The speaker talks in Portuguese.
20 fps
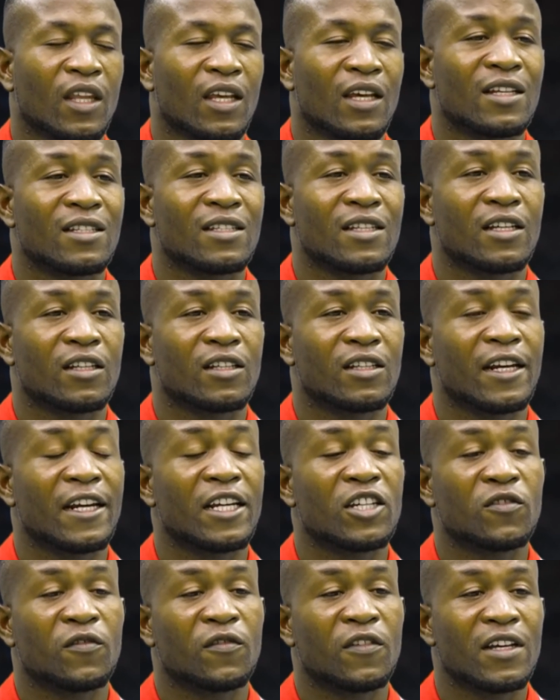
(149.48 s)
Quer dizer,
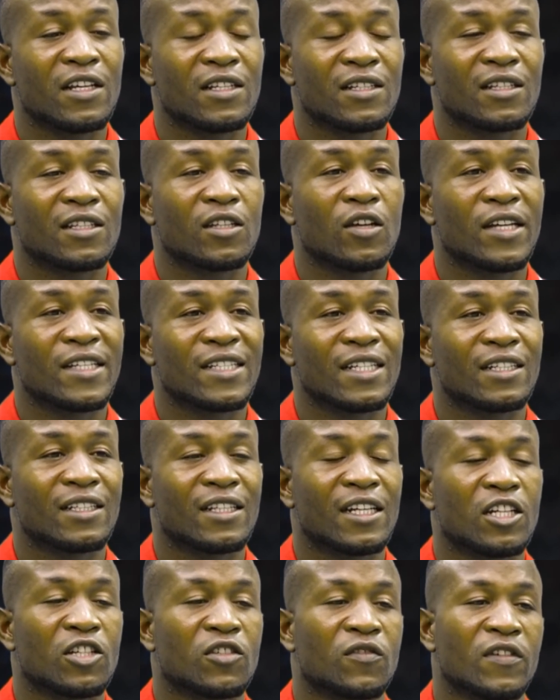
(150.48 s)
três vezes, são essas
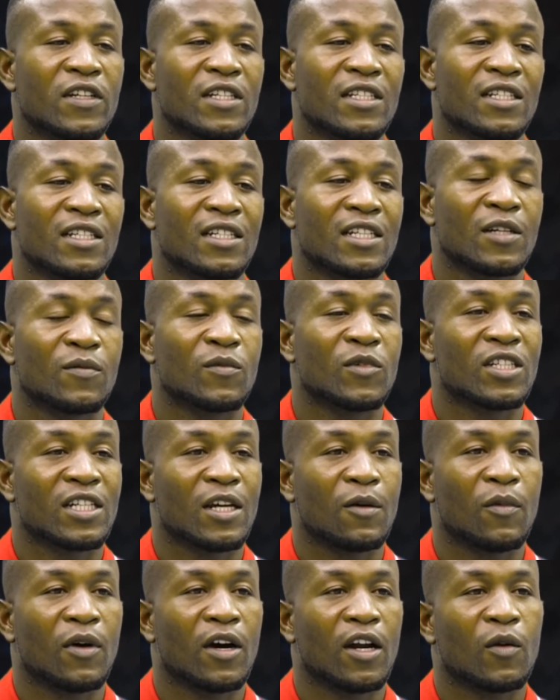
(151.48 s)
três vezes que me
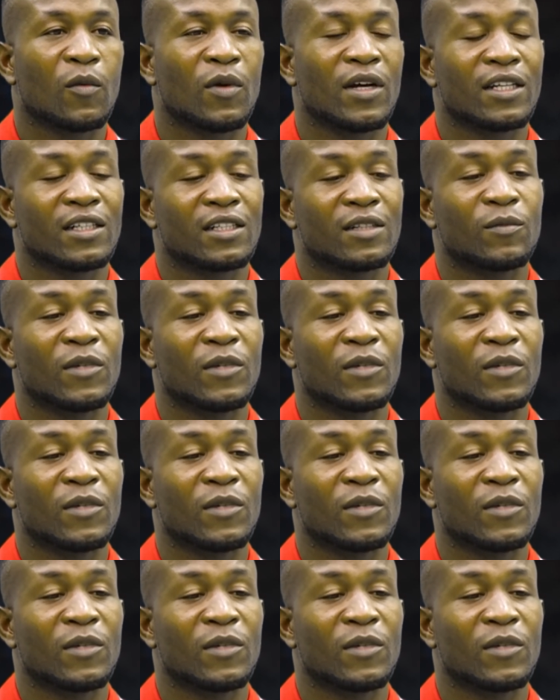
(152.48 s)
chamaram mais,